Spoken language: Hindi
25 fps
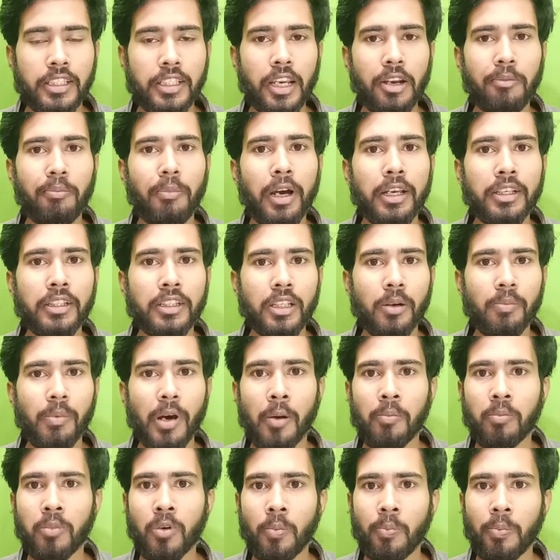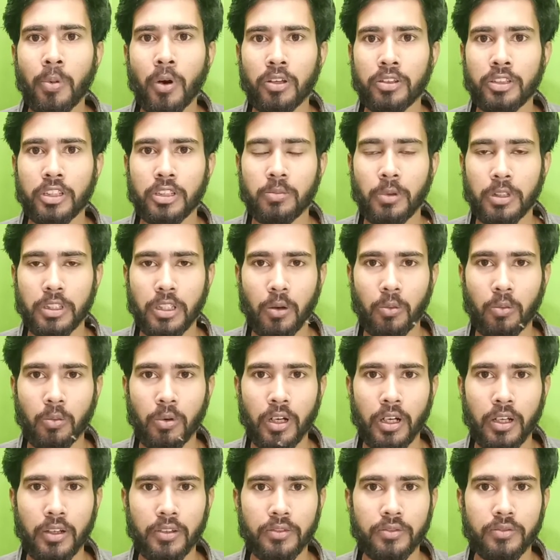स्टेप बाय स्टेप आपको प्रोसेस
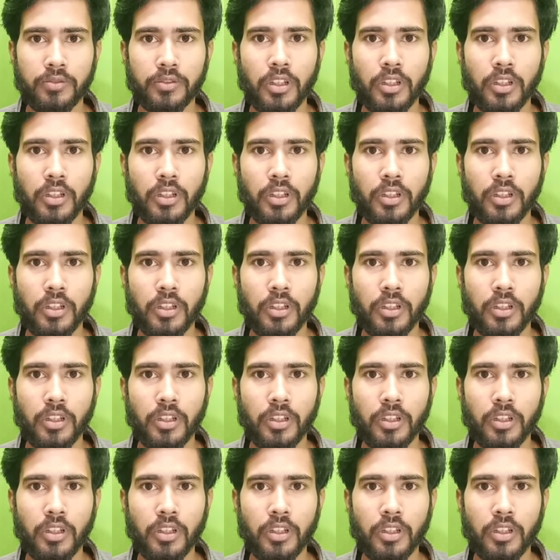बताऊँगा